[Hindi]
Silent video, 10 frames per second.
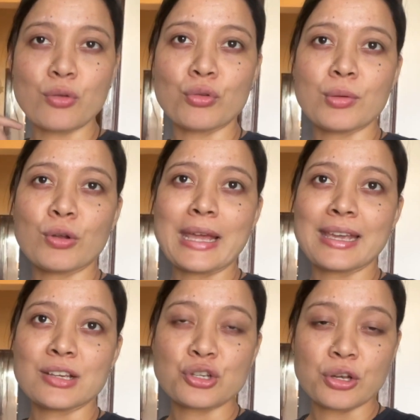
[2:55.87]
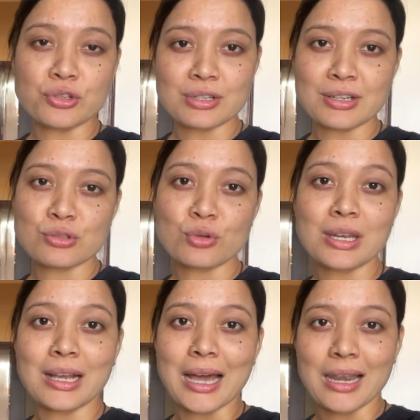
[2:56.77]
था उन्होंने बोला एक ही सोल्यूशन है इसको
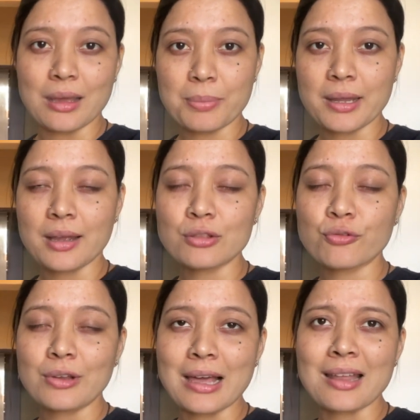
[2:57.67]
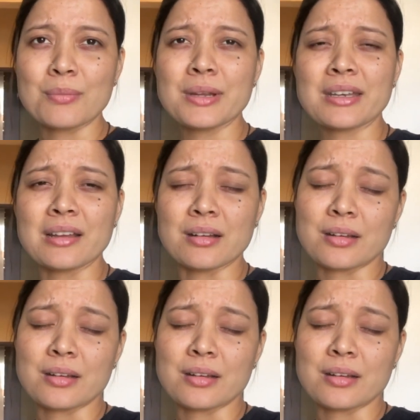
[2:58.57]
निकालना पड़ेगा तो फिलहाल अभी